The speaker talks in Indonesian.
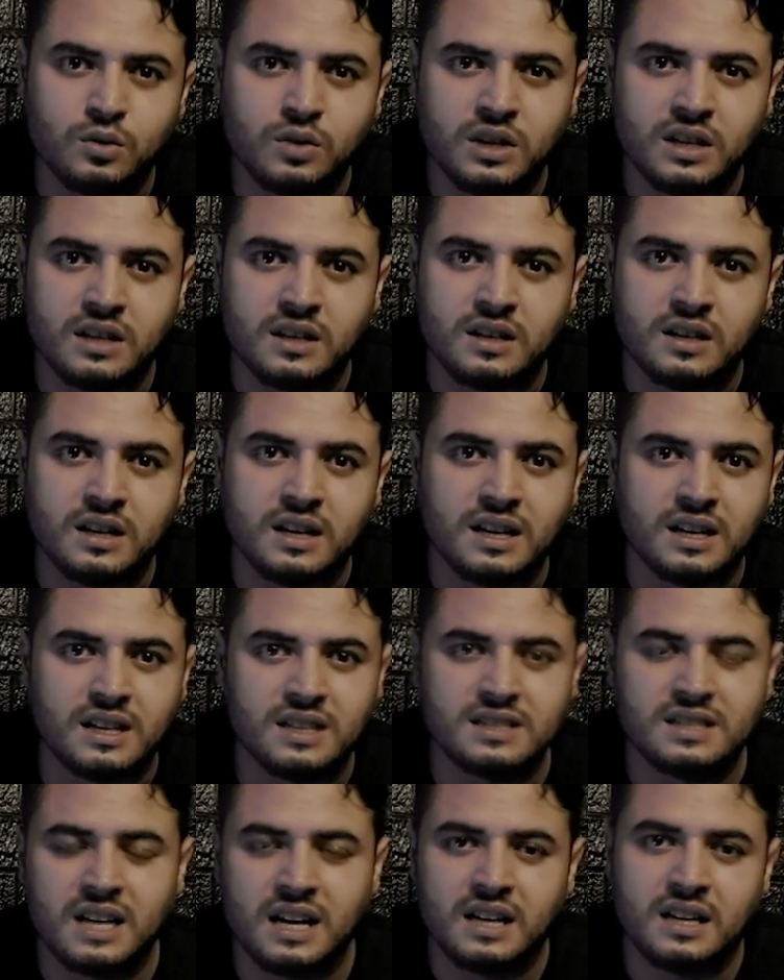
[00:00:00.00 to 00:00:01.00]
kuat dengan
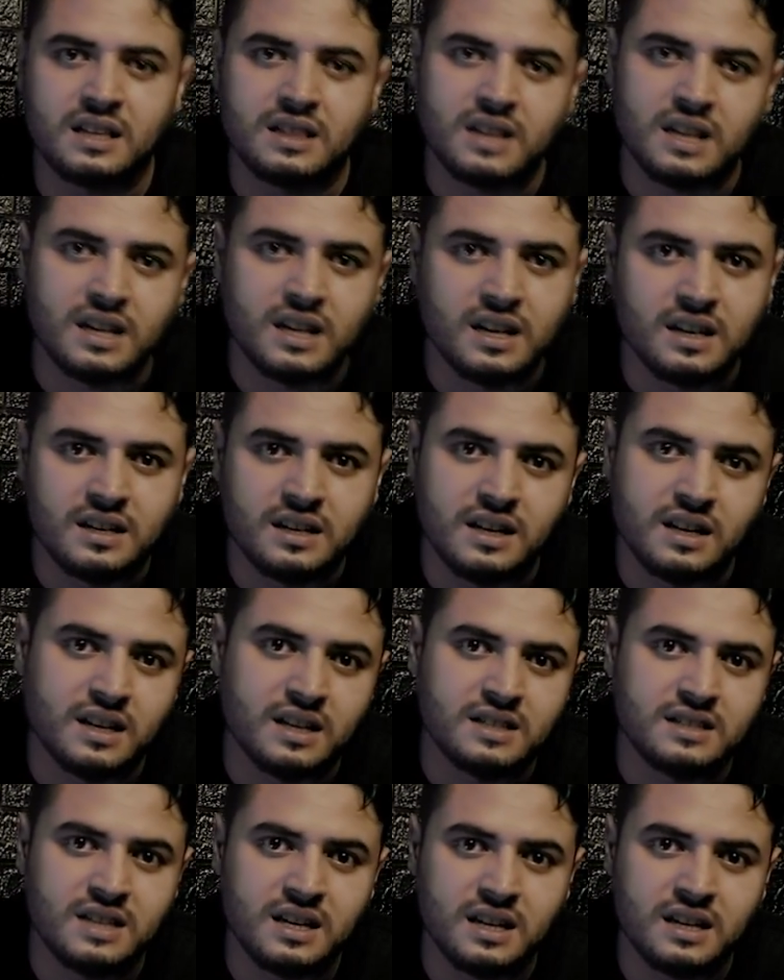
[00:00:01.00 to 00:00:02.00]
kesakitan yang dia
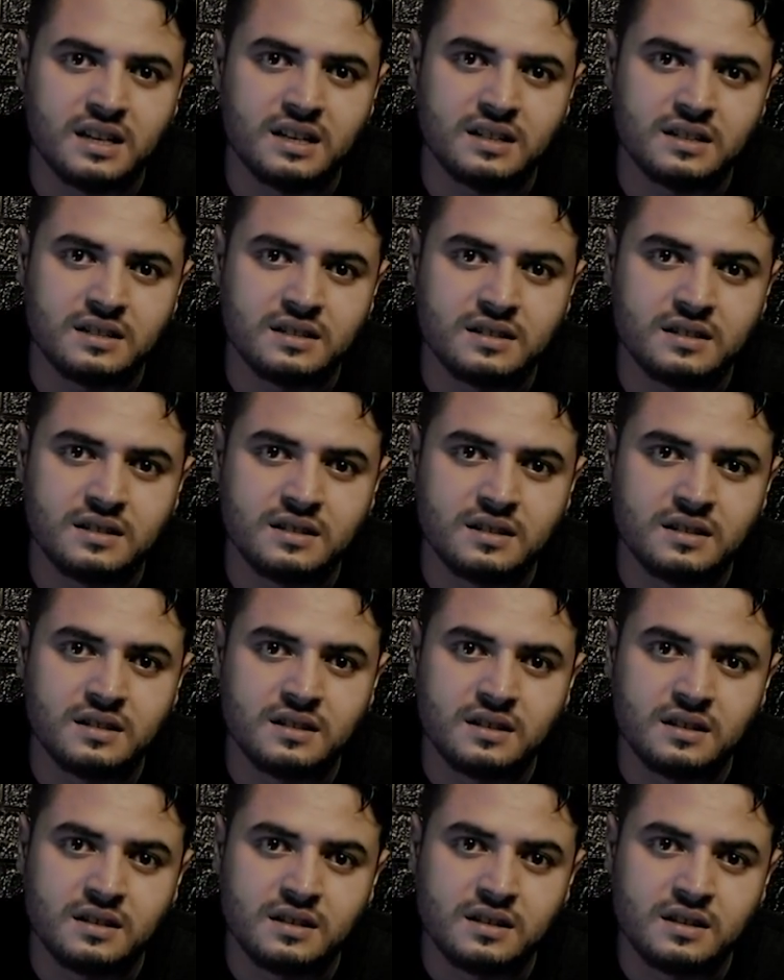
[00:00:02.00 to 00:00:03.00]
rasakan,
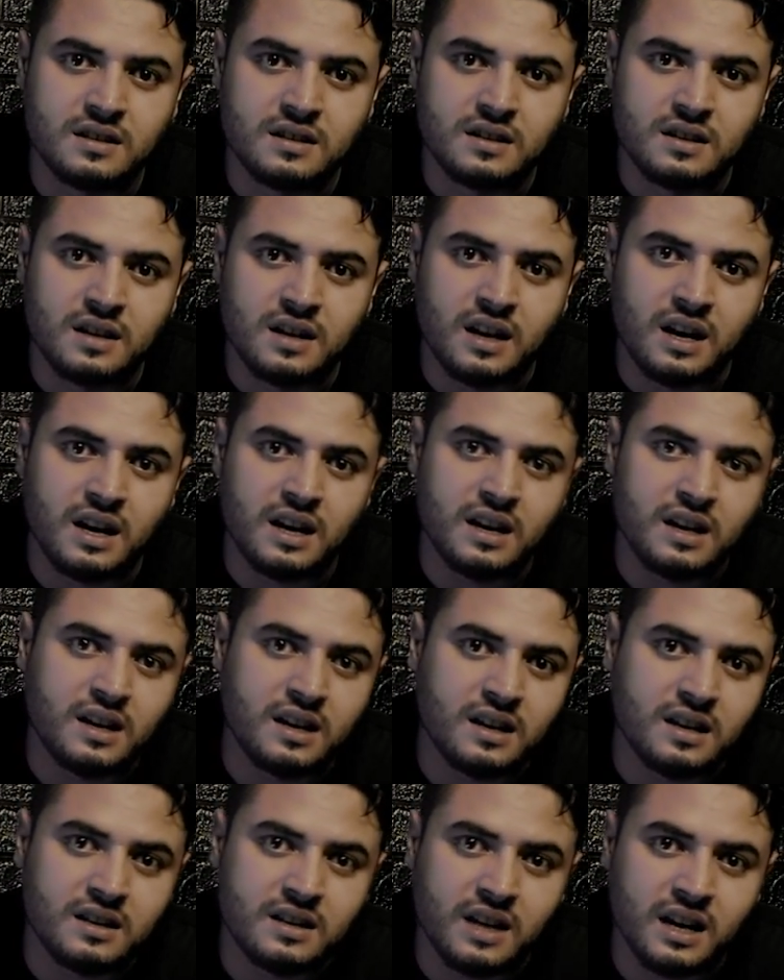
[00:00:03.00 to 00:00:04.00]

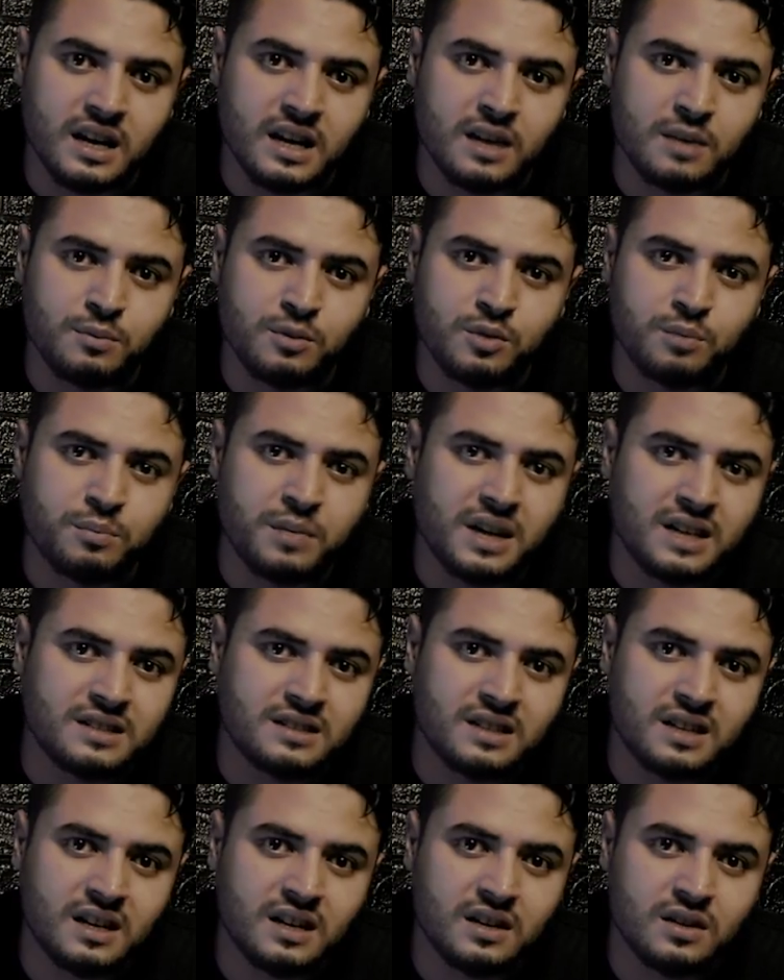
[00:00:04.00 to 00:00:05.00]
akhirnya Dagir pun
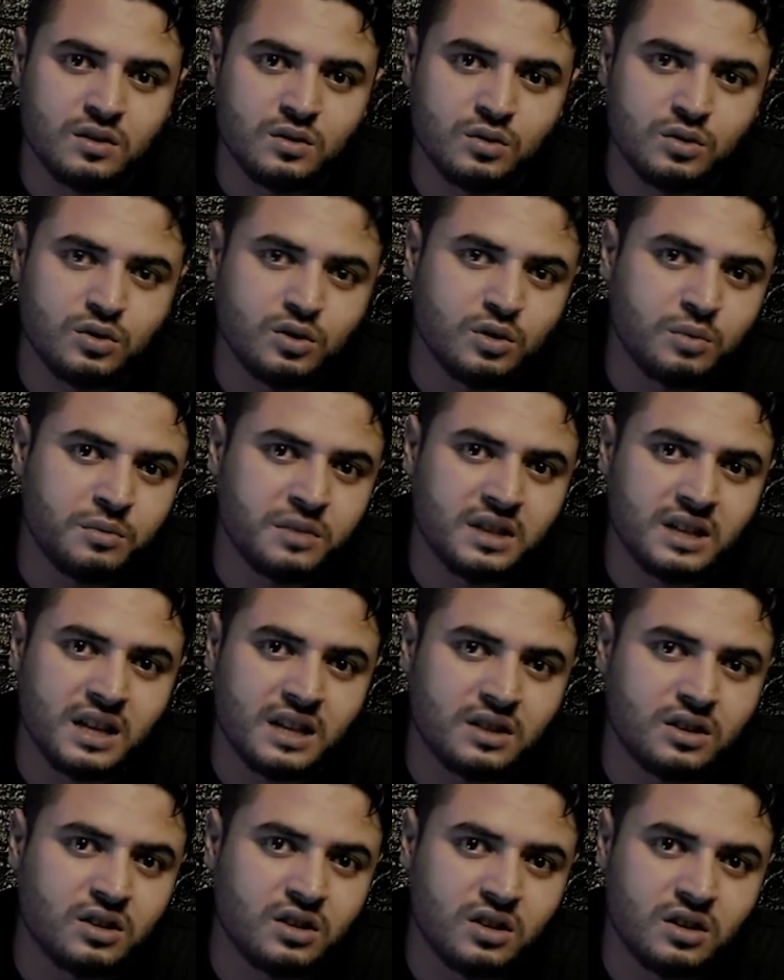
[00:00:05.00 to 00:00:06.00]
pasrah untuk
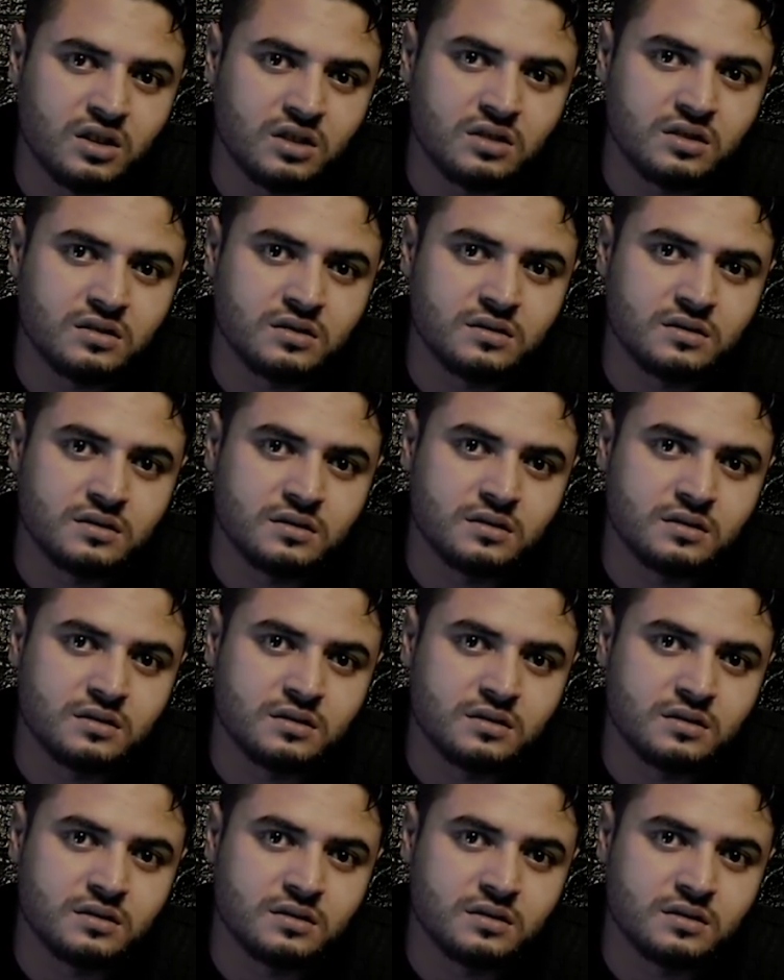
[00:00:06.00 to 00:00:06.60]
minta tolong.